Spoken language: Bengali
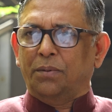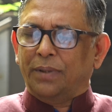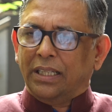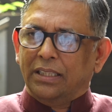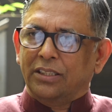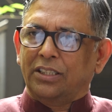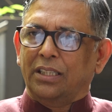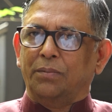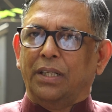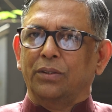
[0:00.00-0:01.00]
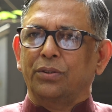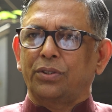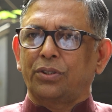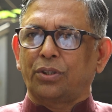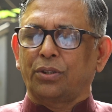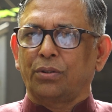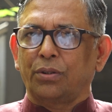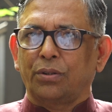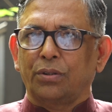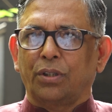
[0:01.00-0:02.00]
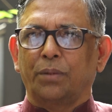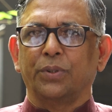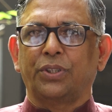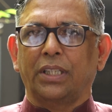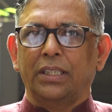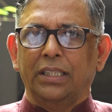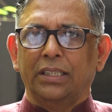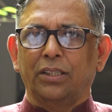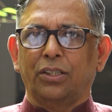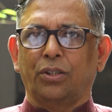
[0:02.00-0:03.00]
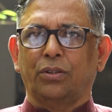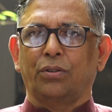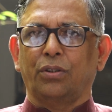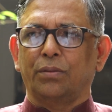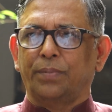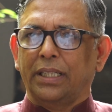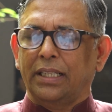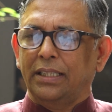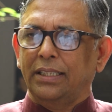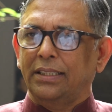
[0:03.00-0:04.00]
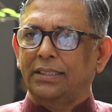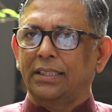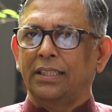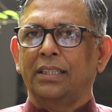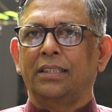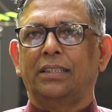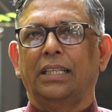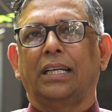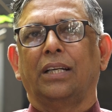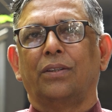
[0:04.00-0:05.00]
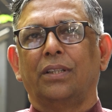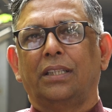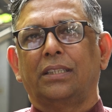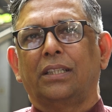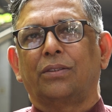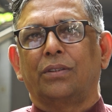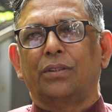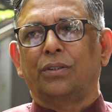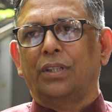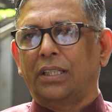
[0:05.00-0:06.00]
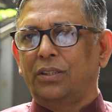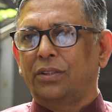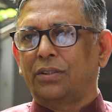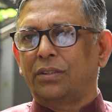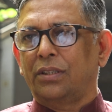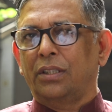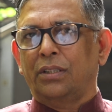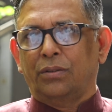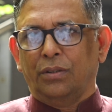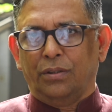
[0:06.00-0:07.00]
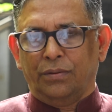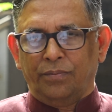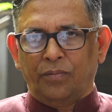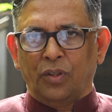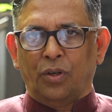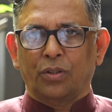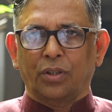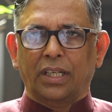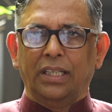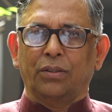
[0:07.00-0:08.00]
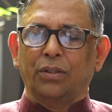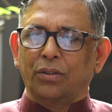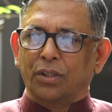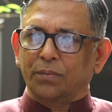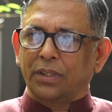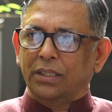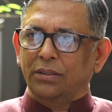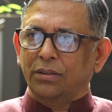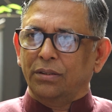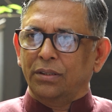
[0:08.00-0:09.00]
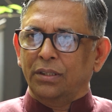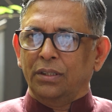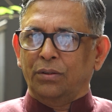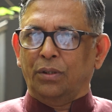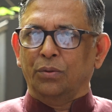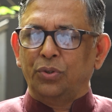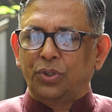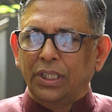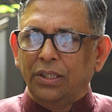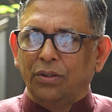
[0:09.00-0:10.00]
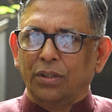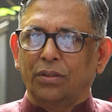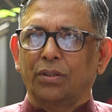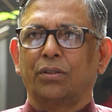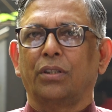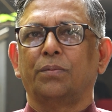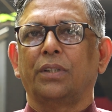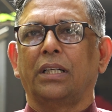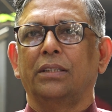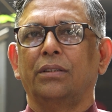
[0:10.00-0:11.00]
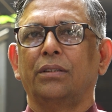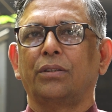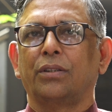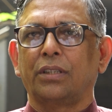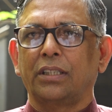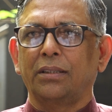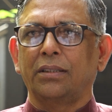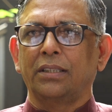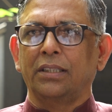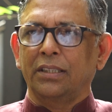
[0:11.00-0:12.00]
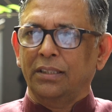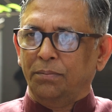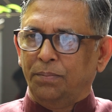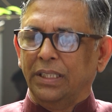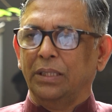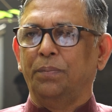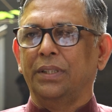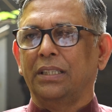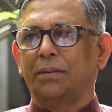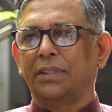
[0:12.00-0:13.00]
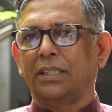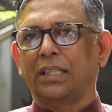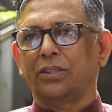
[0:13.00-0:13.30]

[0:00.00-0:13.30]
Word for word: এবং বাংলাদেশের মানুষ সতর্ক অবস্থান নিয়েছিল সতর্ক পাহারা দিয়েছে যে কারণে দেশে কোনো নৈরাজ্য কোনো হটকারী কোনো কর্মকাণ্ড কোনো উচ্ছৃঙ্খল কোনো কর্মকাণ্ড করতে বিএনপি জামাতিরা